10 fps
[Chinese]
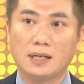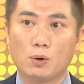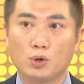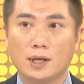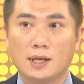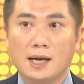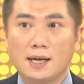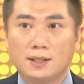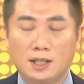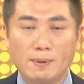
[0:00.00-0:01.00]
那我觉得
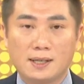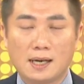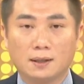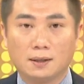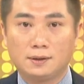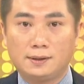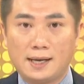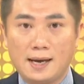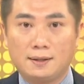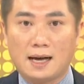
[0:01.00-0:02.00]
基本上呢，
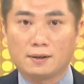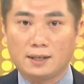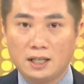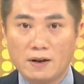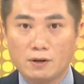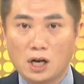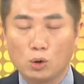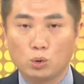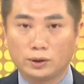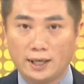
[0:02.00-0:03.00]
这一档 ETF 操作，